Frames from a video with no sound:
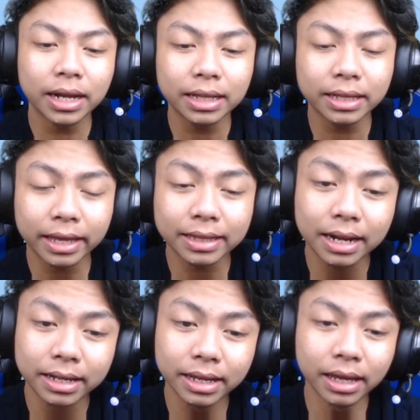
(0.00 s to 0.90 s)
kalian kayak
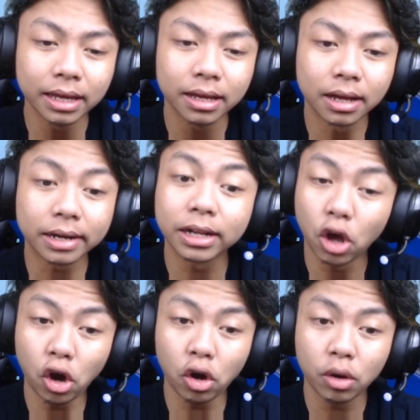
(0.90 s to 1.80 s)
tadi
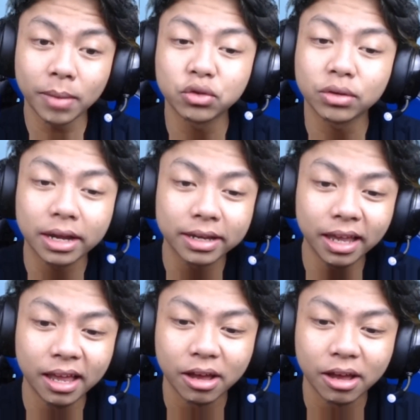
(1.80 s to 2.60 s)
relock, masuk lagi